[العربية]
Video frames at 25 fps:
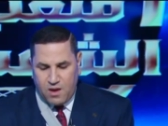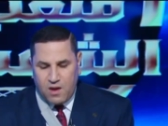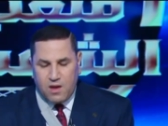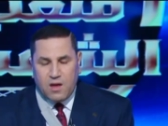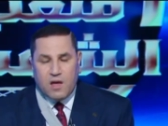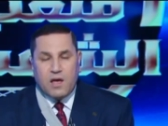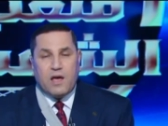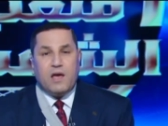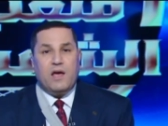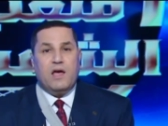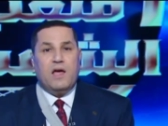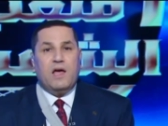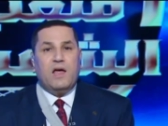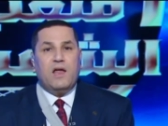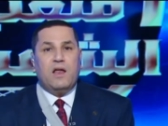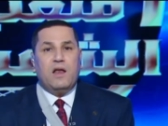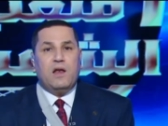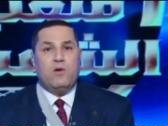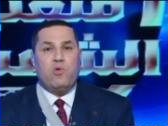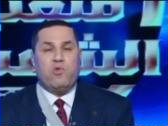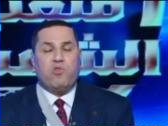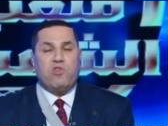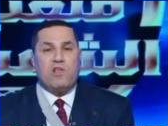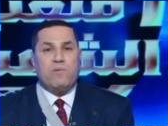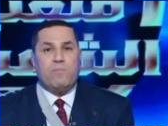آه
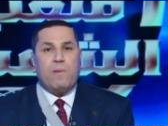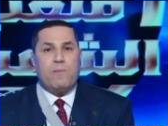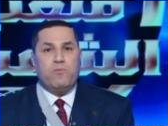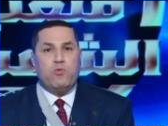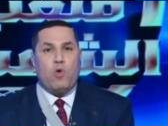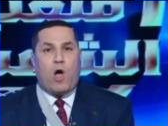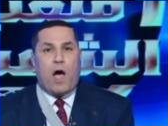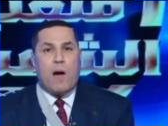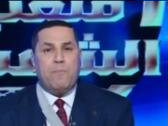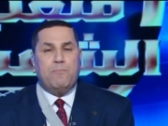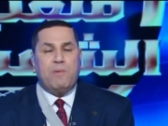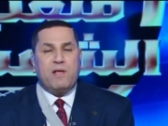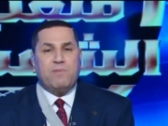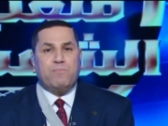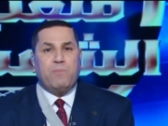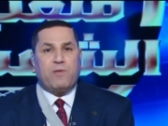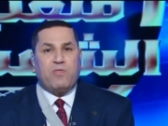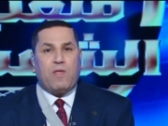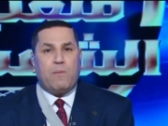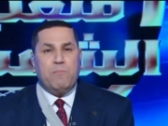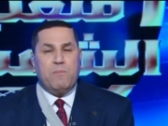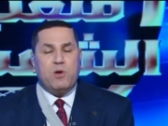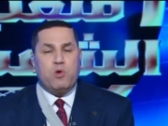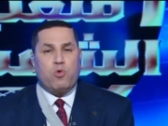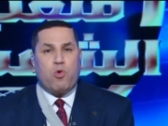الاستاذ ممدوح عباس
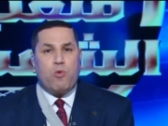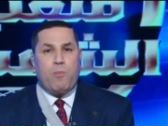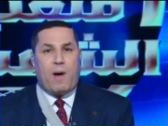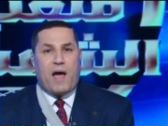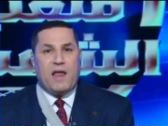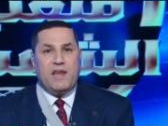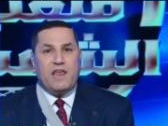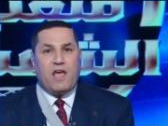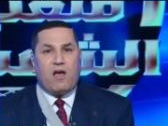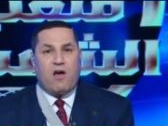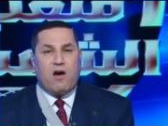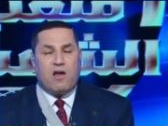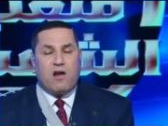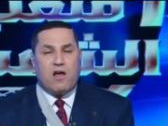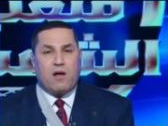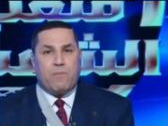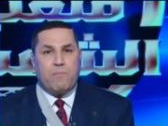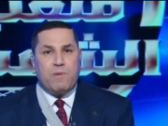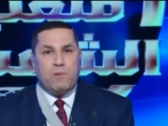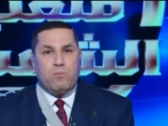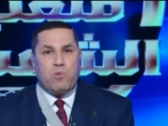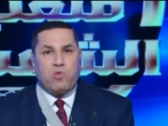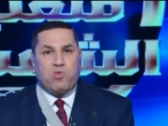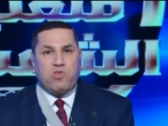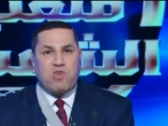بطمنكم عليه خرج
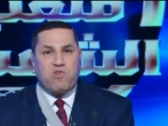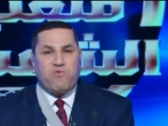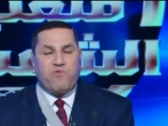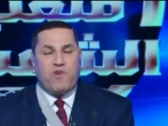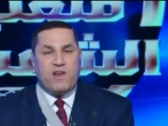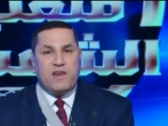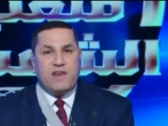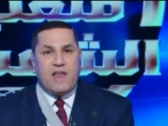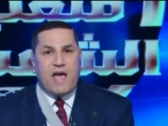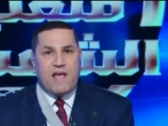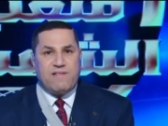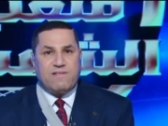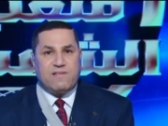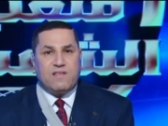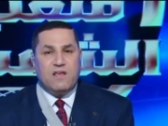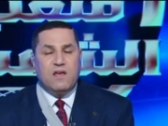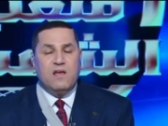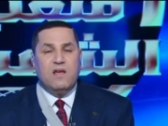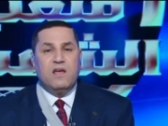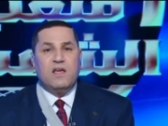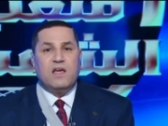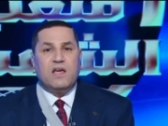من مستشفى الناس